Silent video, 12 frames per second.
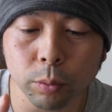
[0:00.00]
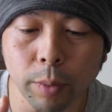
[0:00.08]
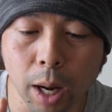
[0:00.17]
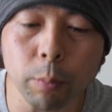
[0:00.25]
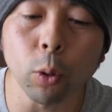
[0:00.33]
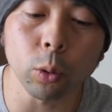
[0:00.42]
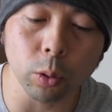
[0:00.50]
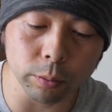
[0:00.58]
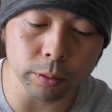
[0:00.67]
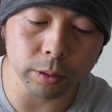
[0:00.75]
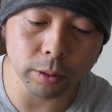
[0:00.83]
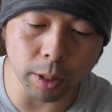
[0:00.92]
麻婆
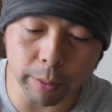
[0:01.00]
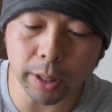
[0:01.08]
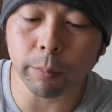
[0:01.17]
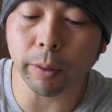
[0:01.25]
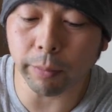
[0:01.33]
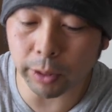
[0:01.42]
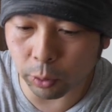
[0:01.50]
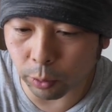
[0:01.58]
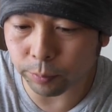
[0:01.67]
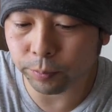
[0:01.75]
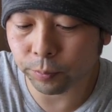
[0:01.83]
丼食べてみましょう。